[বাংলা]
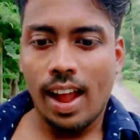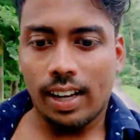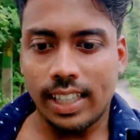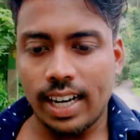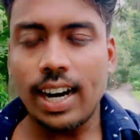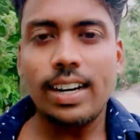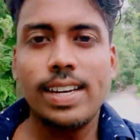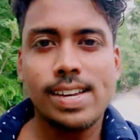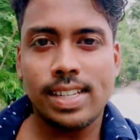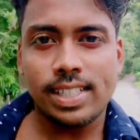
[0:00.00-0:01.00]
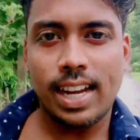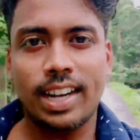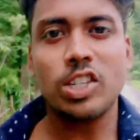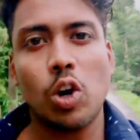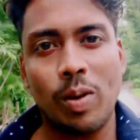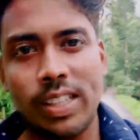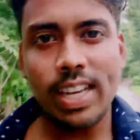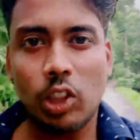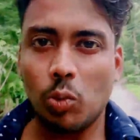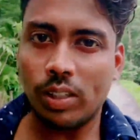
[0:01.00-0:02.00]
আধার কার্ড নিয়ে এসে সেখানে জমা দিয়ে
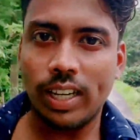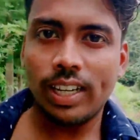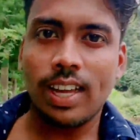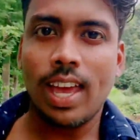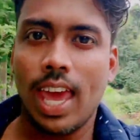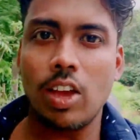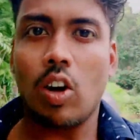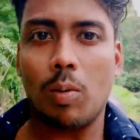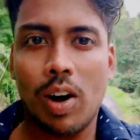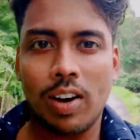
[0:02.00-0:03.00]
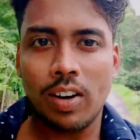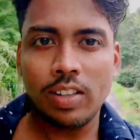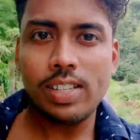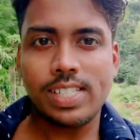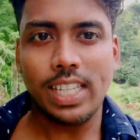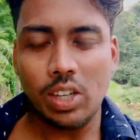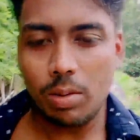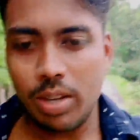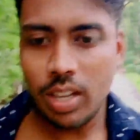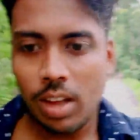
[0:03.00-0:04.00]
তোমাদের এই অভয়ারণ্যে যেতে
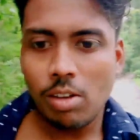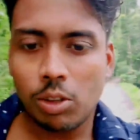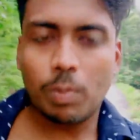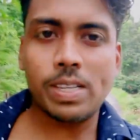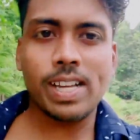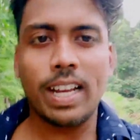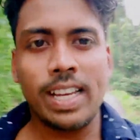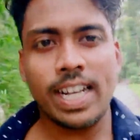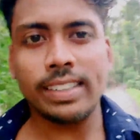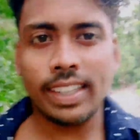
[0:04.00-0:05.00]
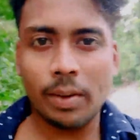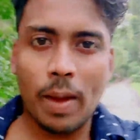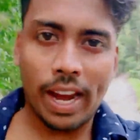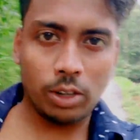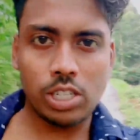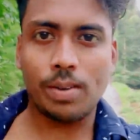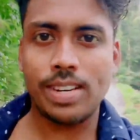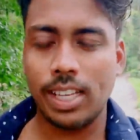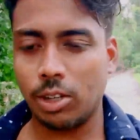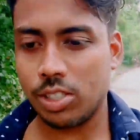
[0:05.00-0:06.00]
হবে তো বেসিক্যালি এখান থেকে ভ্যানেও যাওয়া
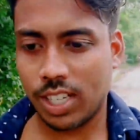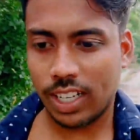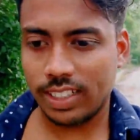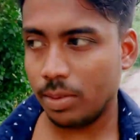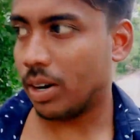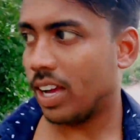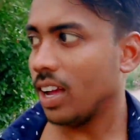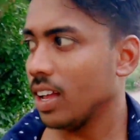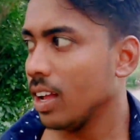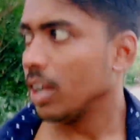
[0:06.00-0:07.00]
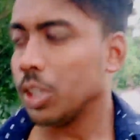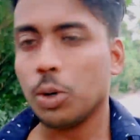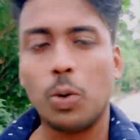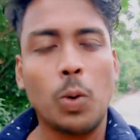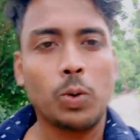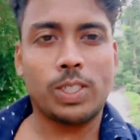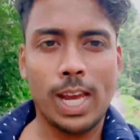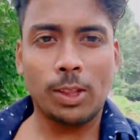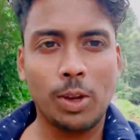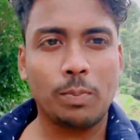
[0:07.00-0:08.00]
যায় দশ টাকা দিয়ে ভাড়া তো
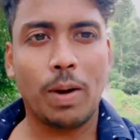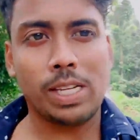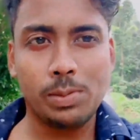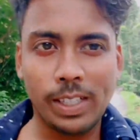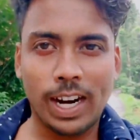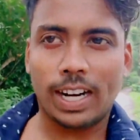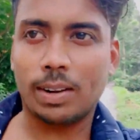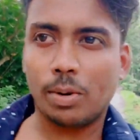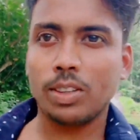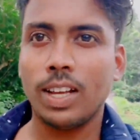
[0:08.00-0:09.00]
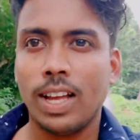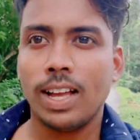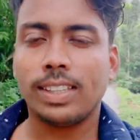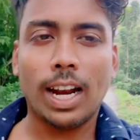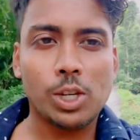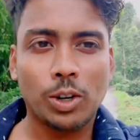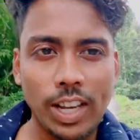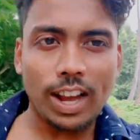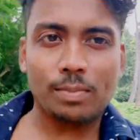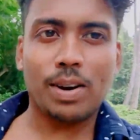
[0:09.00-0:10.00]
যেহেতু পাঁচ মিনিটে হাঁটা পথ তার
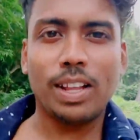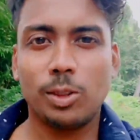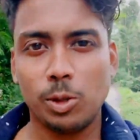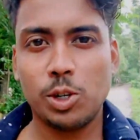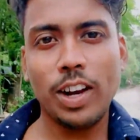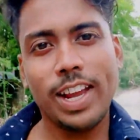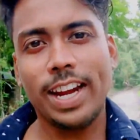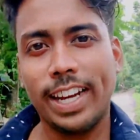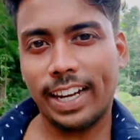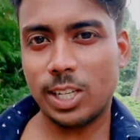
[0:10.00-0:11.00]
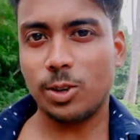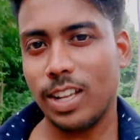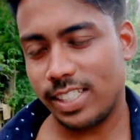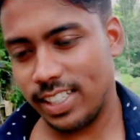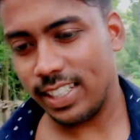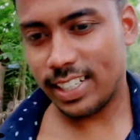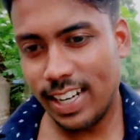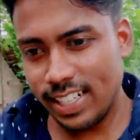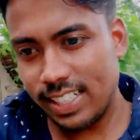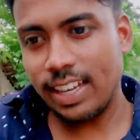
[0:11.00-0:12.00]
জন্যই আমরা দুজন হেঁটে হেঁটে চলেছি ঠিক
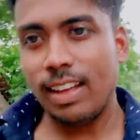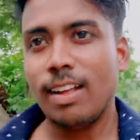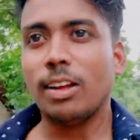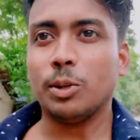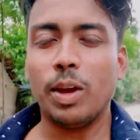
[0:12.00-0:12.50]
আছে তো